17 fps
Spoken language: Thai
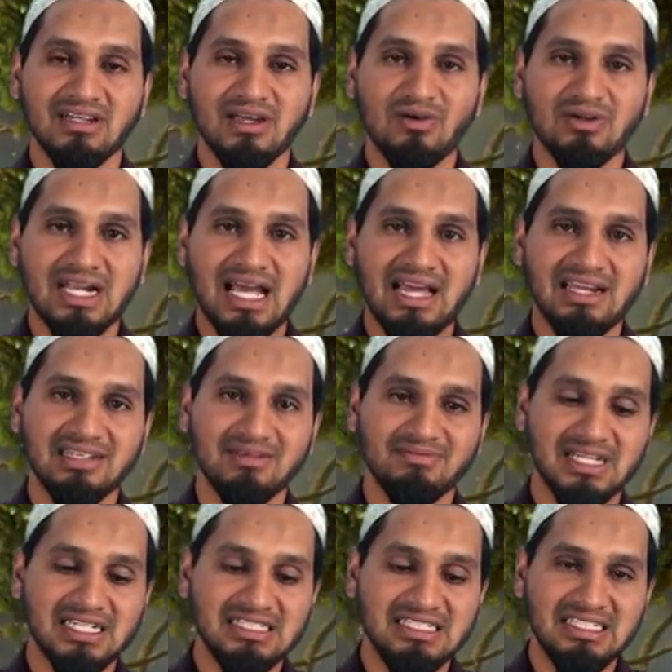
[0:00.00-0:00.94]
เราล้างเนี่
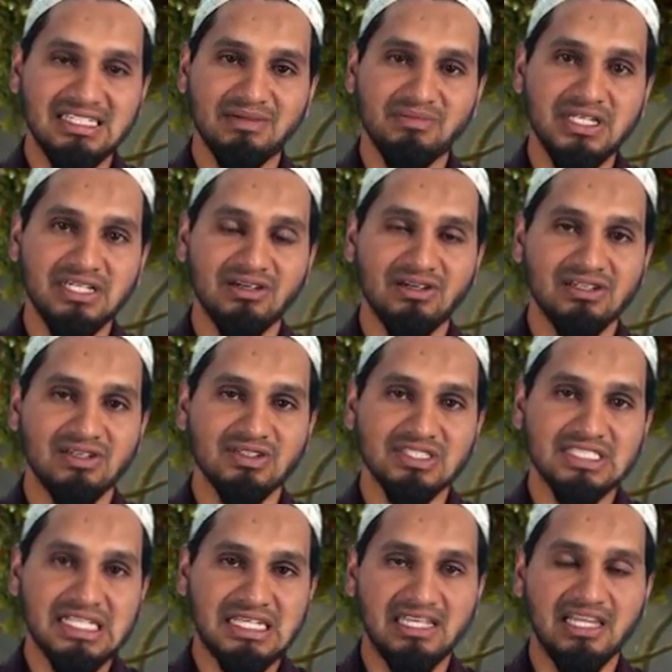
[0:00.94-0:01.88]
ยบางทีนะพี่น้องลอ
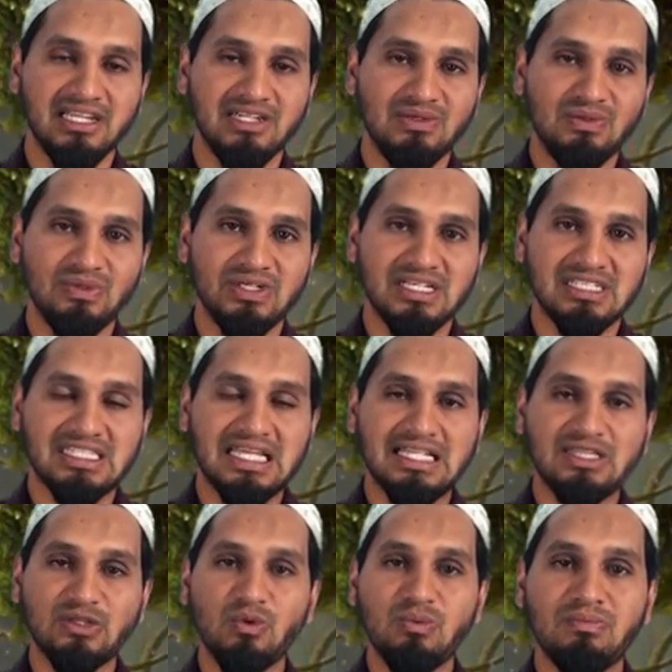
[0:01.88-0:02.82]
งสังเกตดูนะ
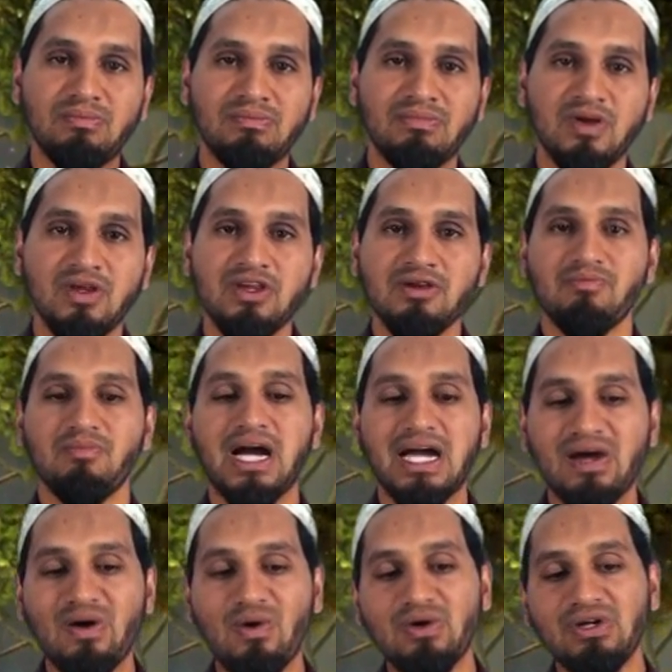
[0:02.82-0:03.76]
ตาตุ่ม
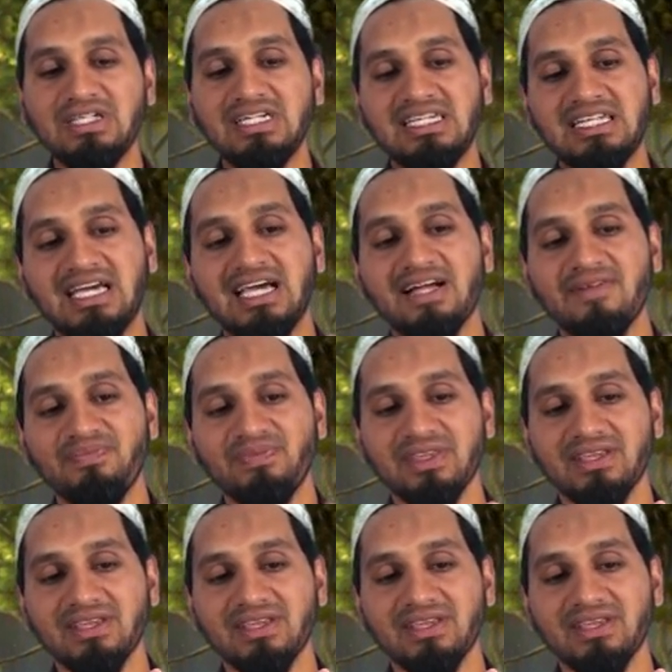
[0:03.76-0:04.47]
บางคนเนี่ยนะฮะ